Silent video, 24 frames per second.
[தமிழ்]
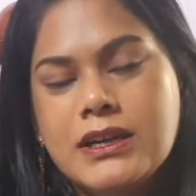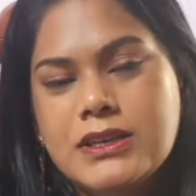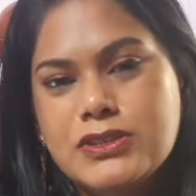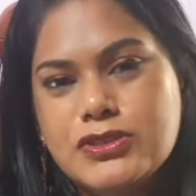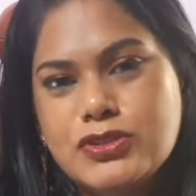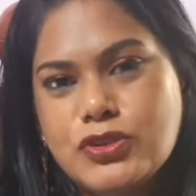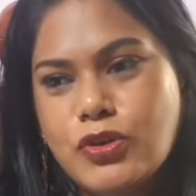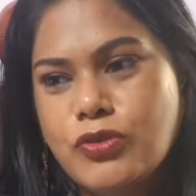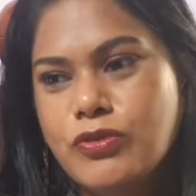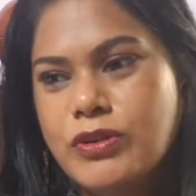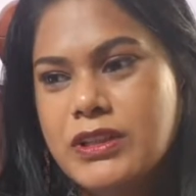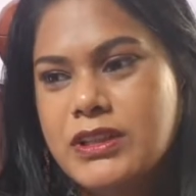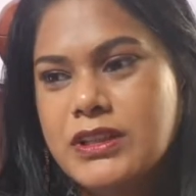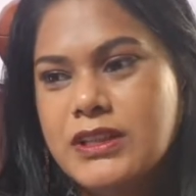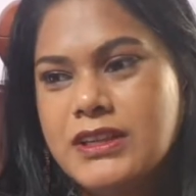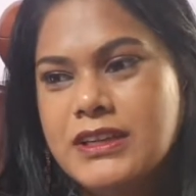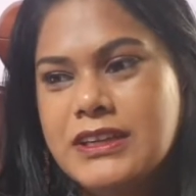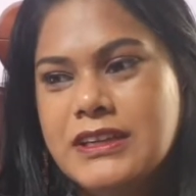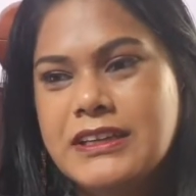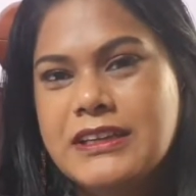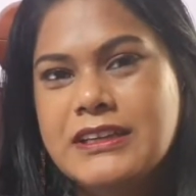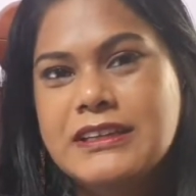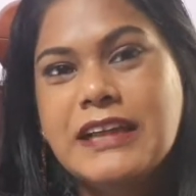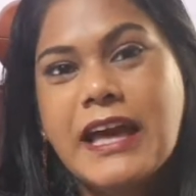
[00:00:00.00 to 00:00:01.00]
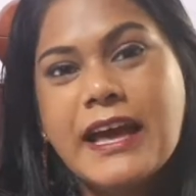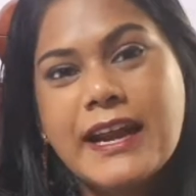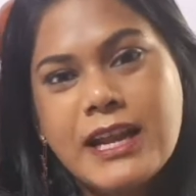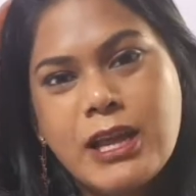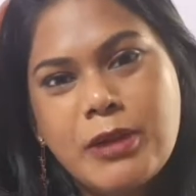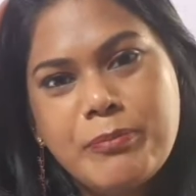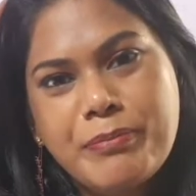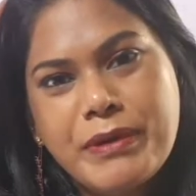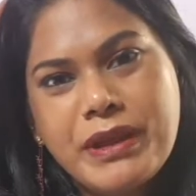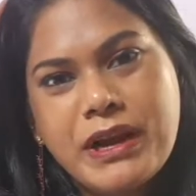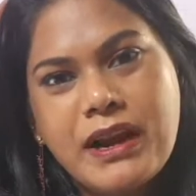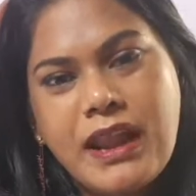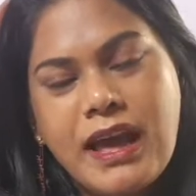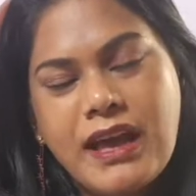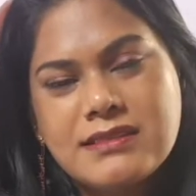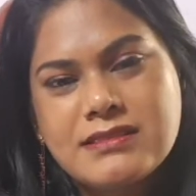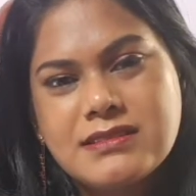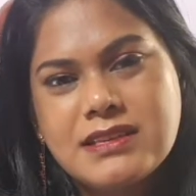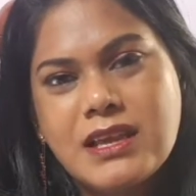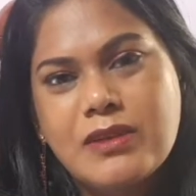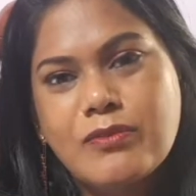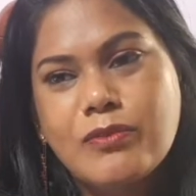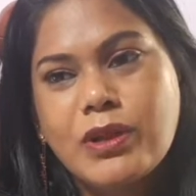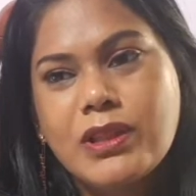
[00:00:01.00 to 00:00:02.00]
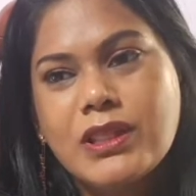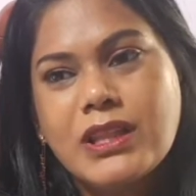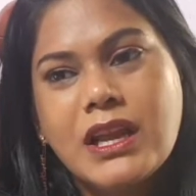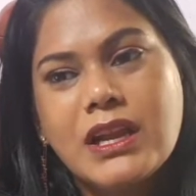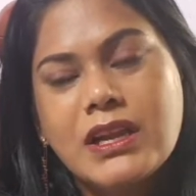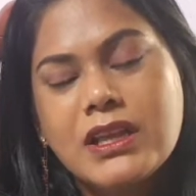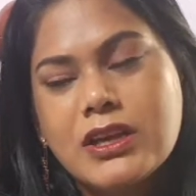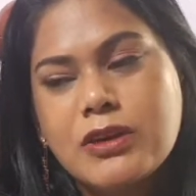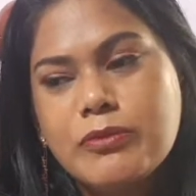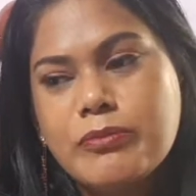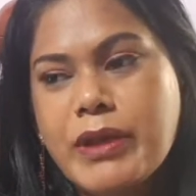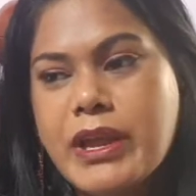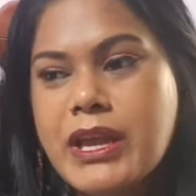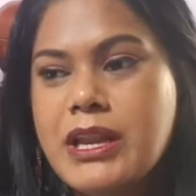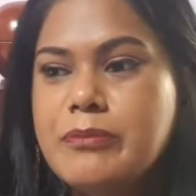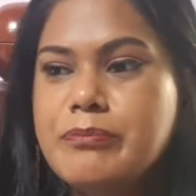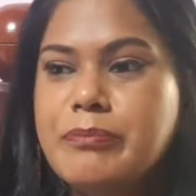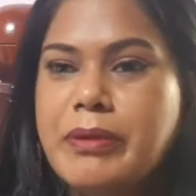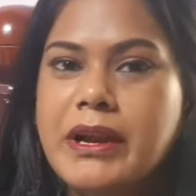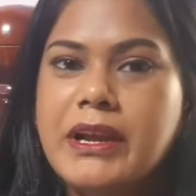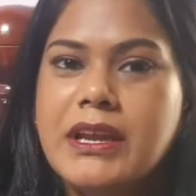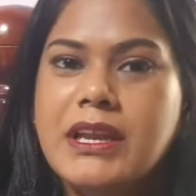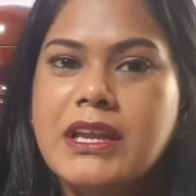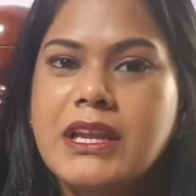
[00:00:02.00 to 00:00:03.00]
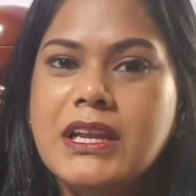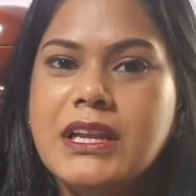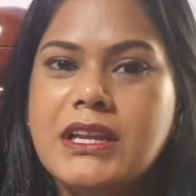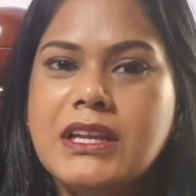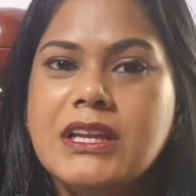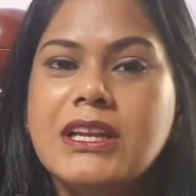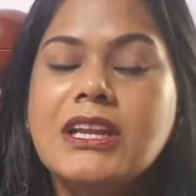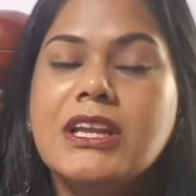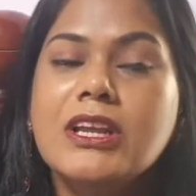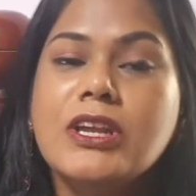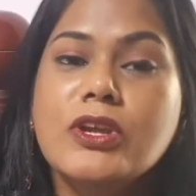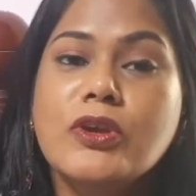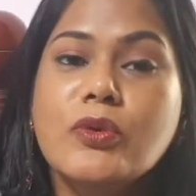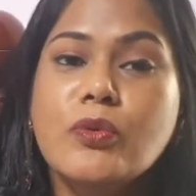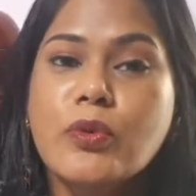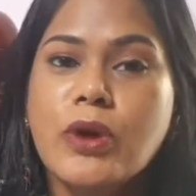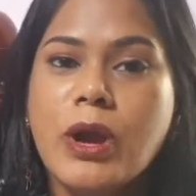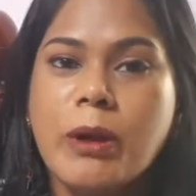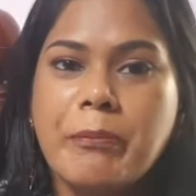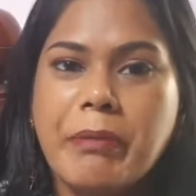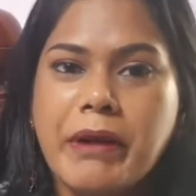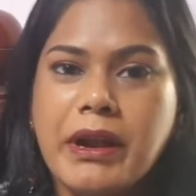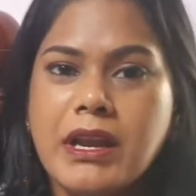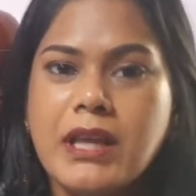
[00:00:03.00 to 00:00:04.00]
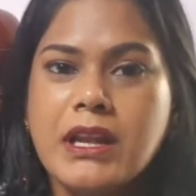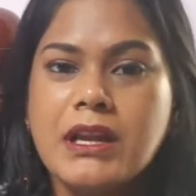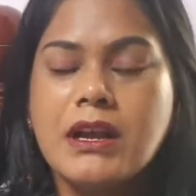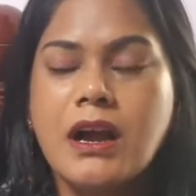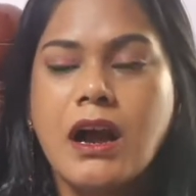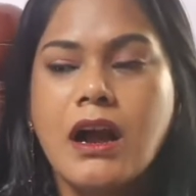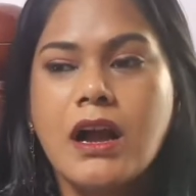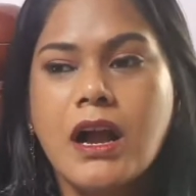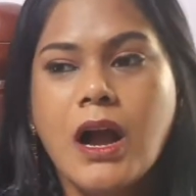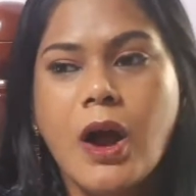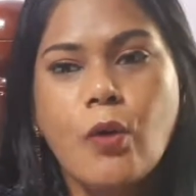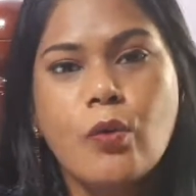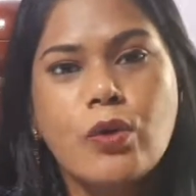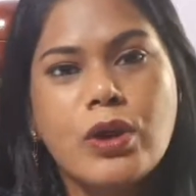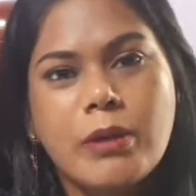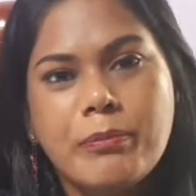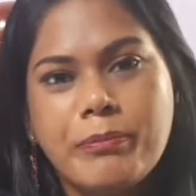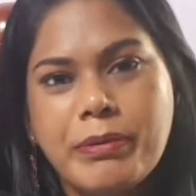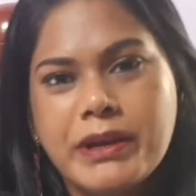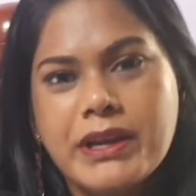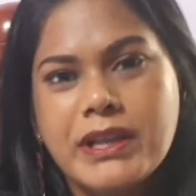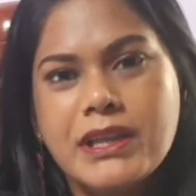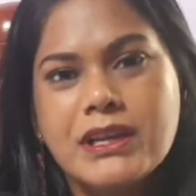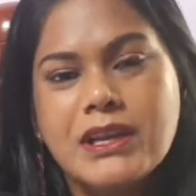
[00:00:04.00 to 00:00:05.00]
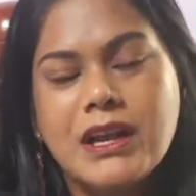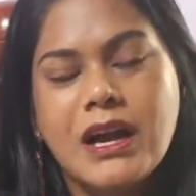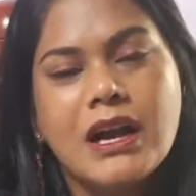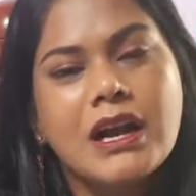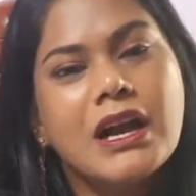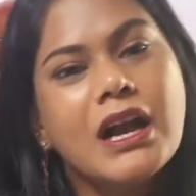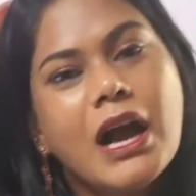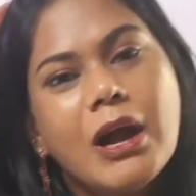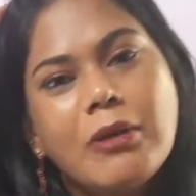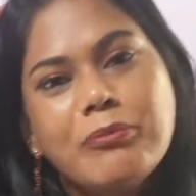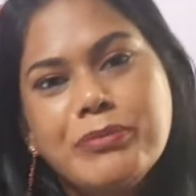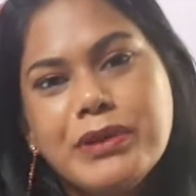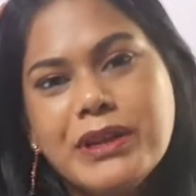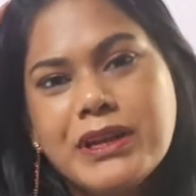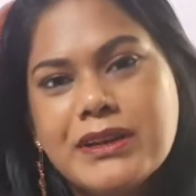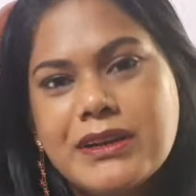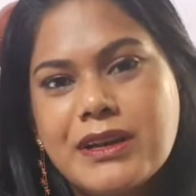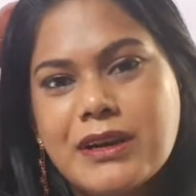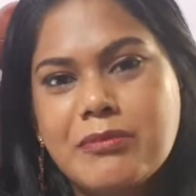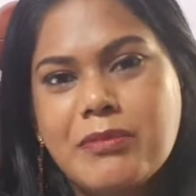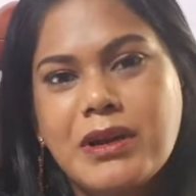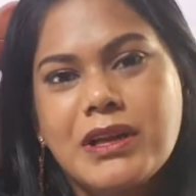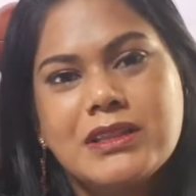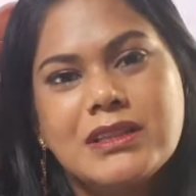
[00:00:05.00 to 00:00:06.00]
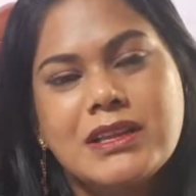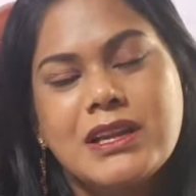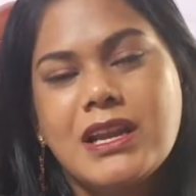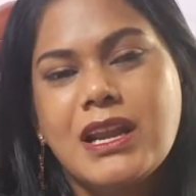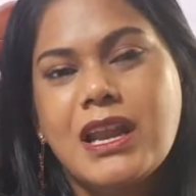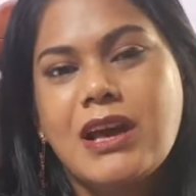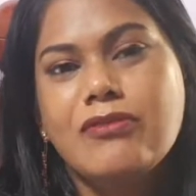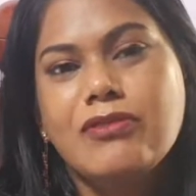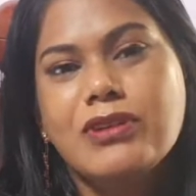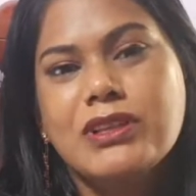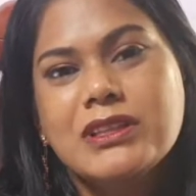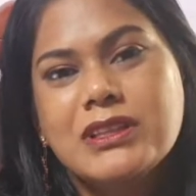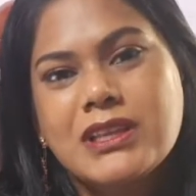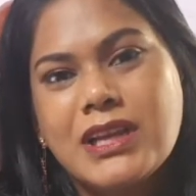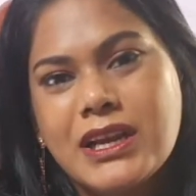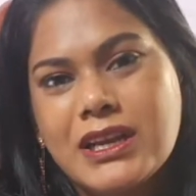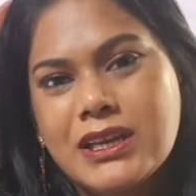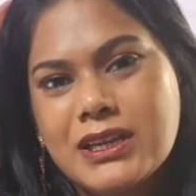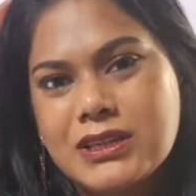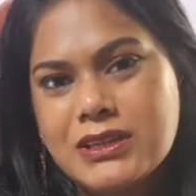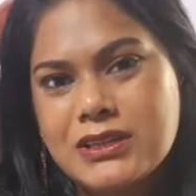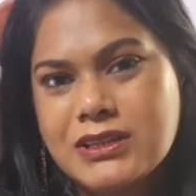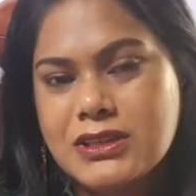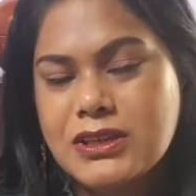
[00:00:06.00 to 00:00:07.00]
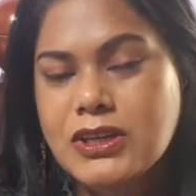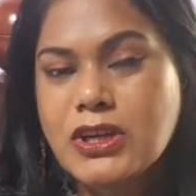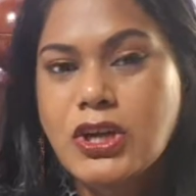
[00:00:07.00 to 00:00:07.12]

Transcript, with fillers: ஸோ வந்து நிறைய பேர் லாஸ்ட் டைம் வந்து எனக்கு மெயில் பண்ணி இவங்க பண்ணியிருக்காங்க அவங்க பண்ணியிருக்காங்க அப்படின்ற மாதிரிலாம் வந்து எனக்கு